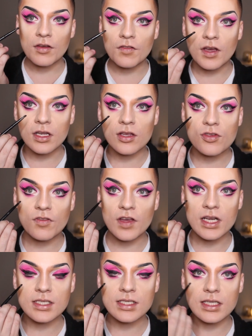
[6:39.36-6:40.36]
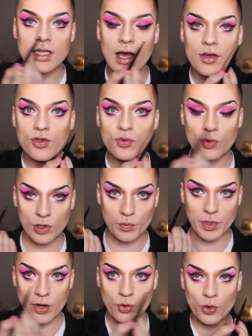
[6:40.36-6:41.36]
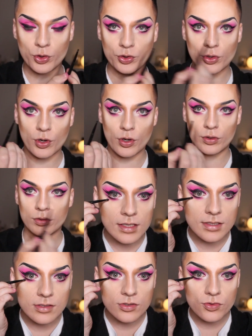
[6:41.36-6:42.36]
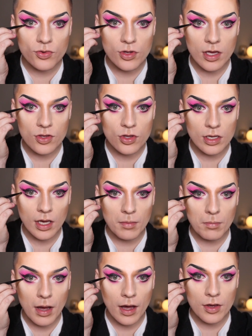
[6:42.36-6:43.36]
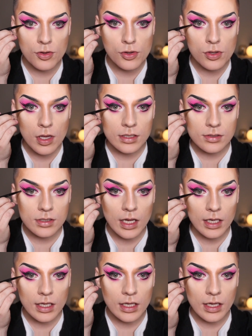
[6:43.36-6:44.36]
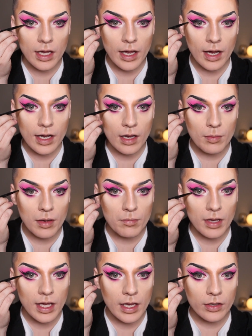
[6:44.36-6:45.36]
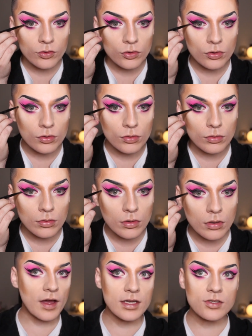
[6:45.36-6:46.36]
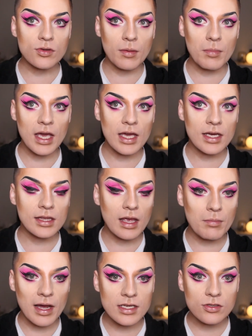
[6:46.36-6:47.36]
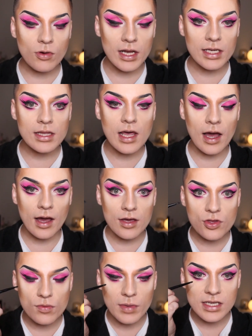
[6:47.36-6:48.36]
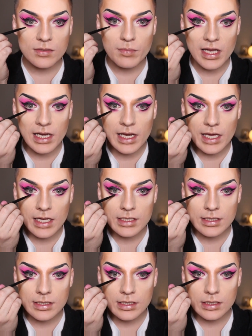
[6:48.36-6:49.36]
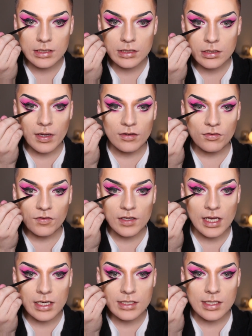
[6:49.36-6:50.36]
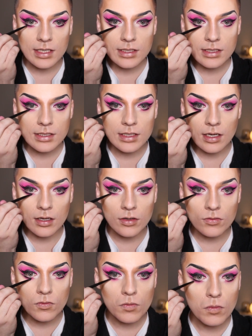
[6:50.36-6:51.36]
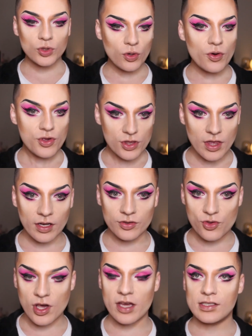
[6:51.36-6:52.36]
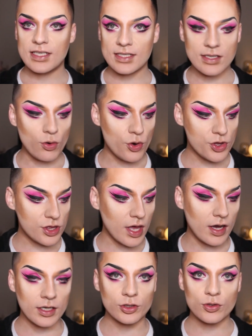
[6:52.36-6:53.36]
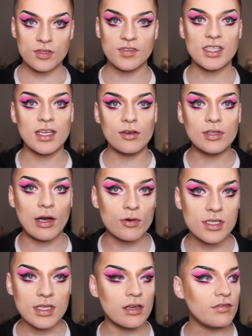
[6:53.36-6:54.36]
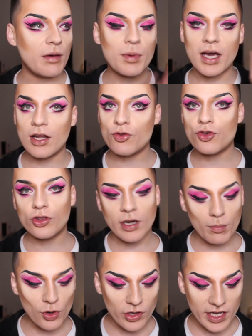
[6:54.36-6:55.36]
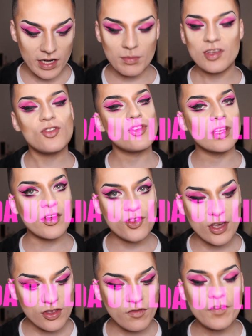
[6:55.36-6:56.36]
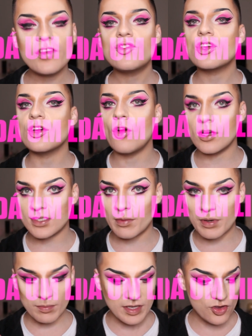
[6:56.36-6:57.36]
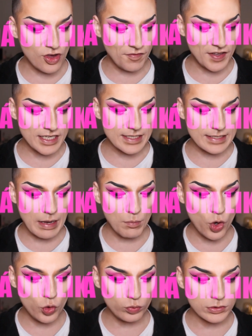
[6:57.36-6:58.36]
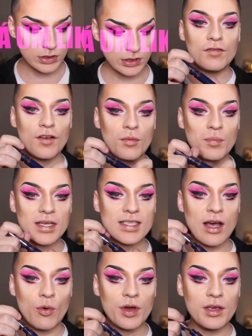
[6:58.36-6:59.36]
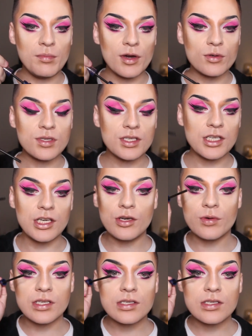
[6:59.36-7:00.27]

Tá vendo a diferença que dá de um olho para outro? Ó? Essa sujadinha embaixo. Isso daqui é acabamento. Faz sua make ter mais qualidade, mais beleza, mais finalização. Tô gostando, gente. Vocês estão gostando? Se você não tá gostando, vai pro canal de outra blogueira. Mentira, gente. Finge que gosta pra me deixar feliz, tá bom? Vamos passar um rímelzinho.